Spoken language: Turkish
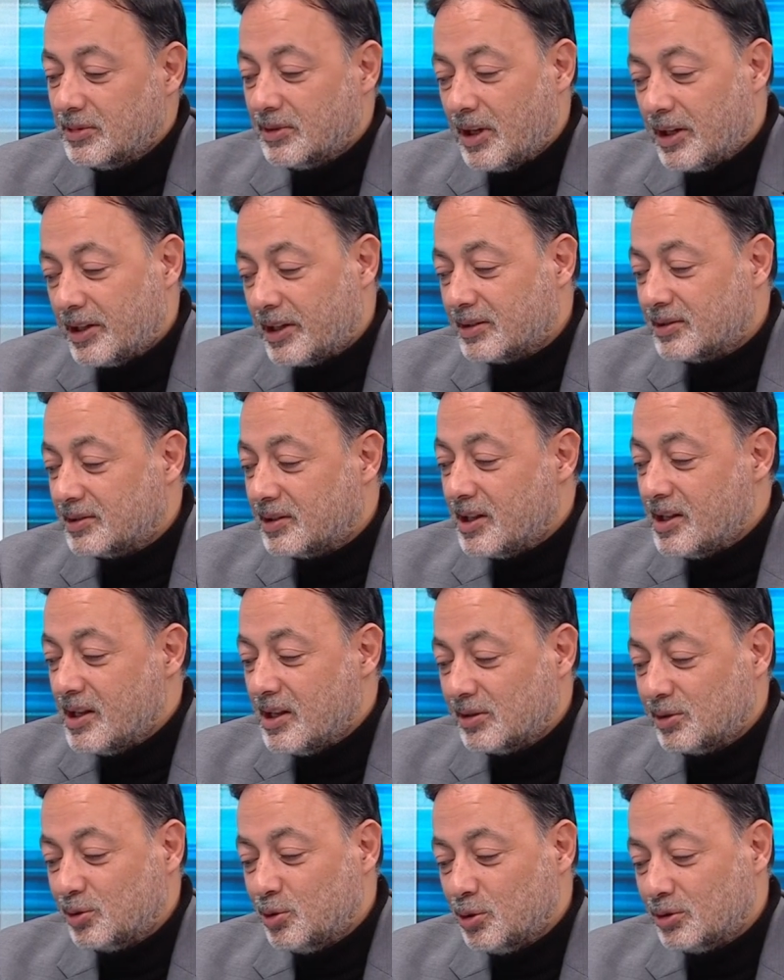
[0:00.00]
Ara sıra
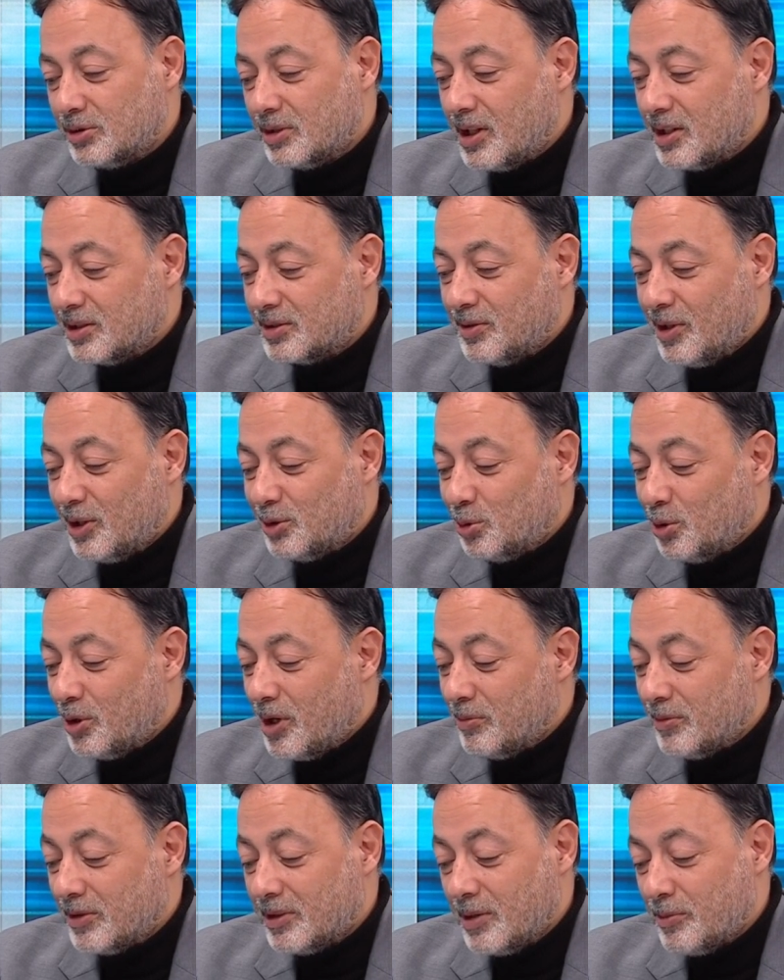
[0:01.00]
yazılıyor transfer
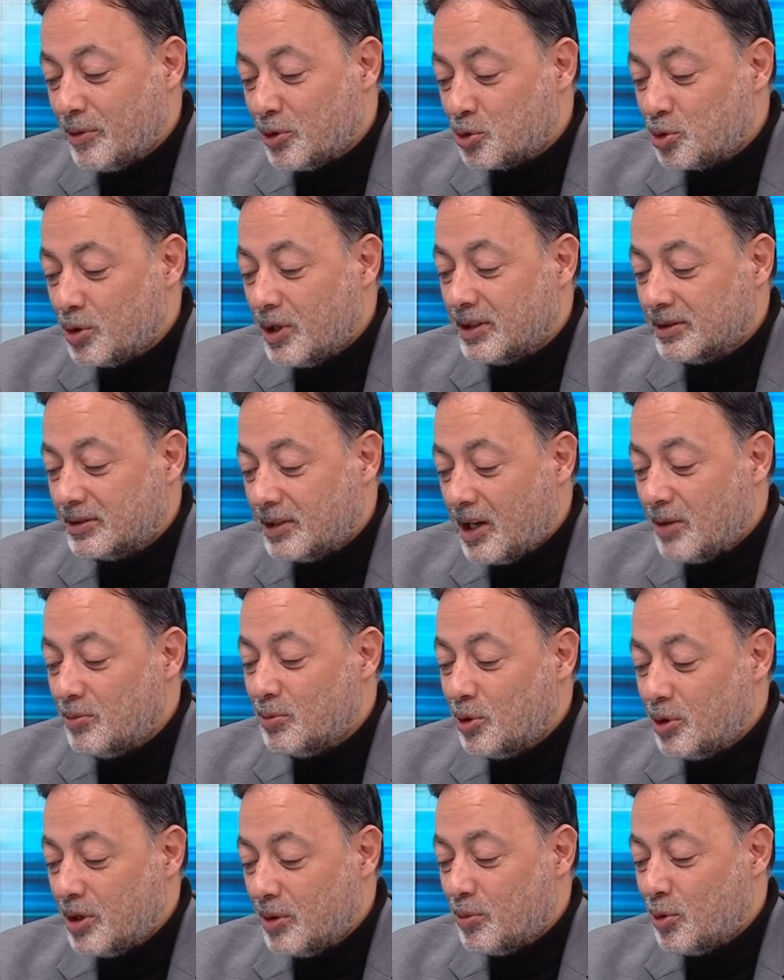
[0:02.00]
döneminde ama şu an tam
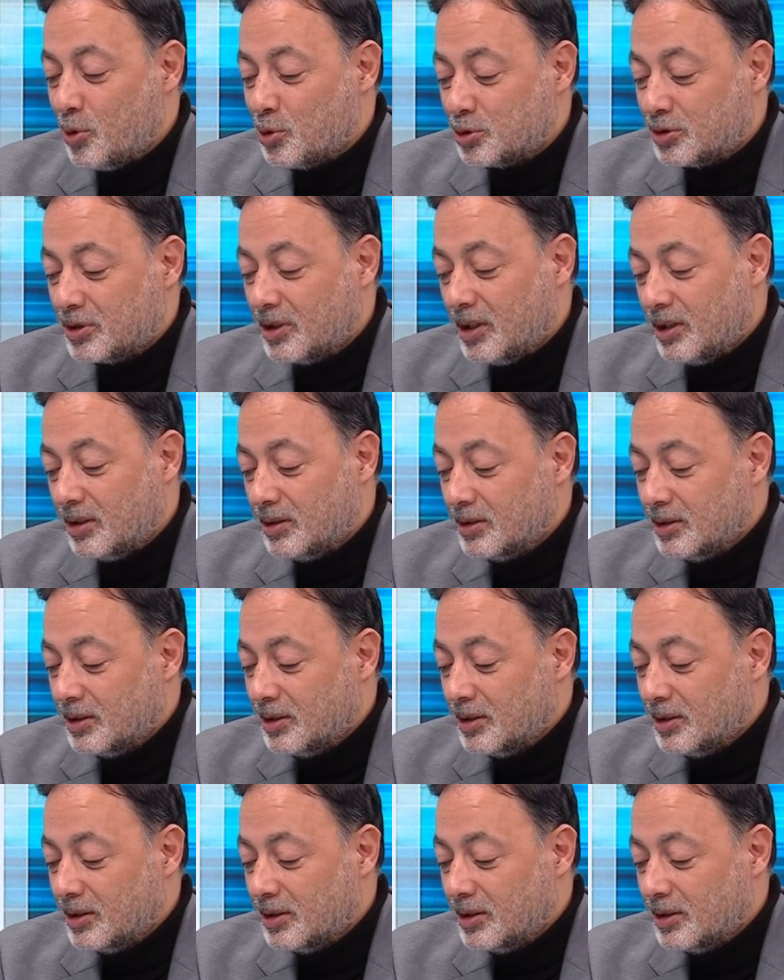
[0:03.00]
böyle boşta